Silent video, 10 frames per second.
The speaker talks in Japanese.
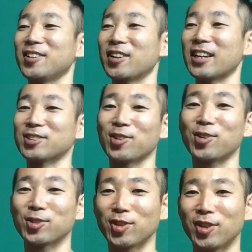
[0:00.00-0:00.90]
が揃
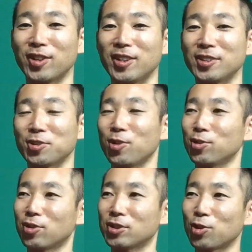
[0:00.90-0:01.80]
うと揃
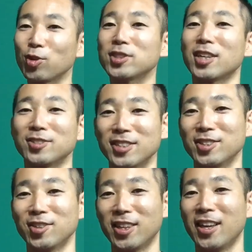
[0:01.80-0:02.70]
うと揃っちゃうんで
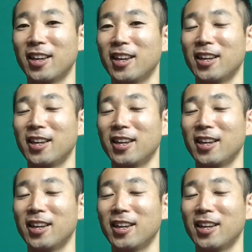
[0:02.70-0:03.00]
すよね